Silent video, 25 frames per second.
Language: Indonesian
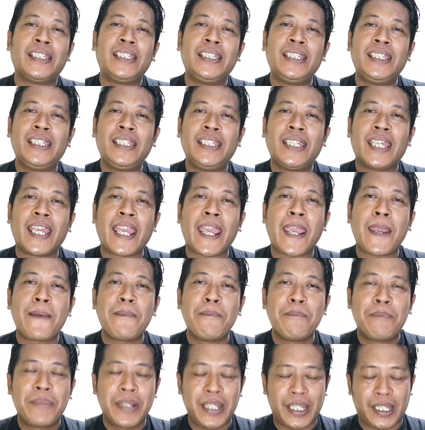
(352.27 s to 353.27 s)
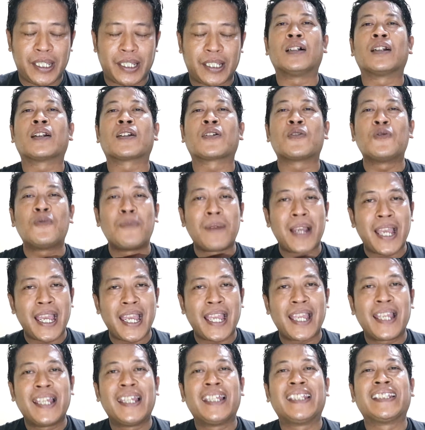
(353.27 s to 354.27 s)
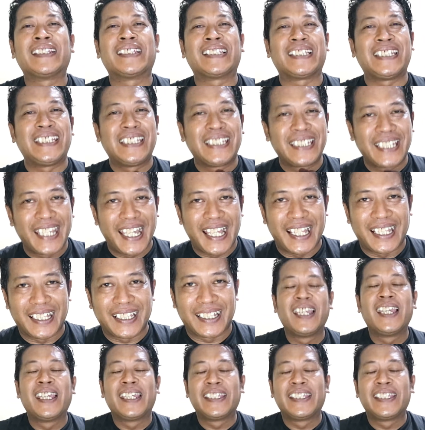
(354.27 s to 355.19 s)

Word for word: imp rumah tinggal.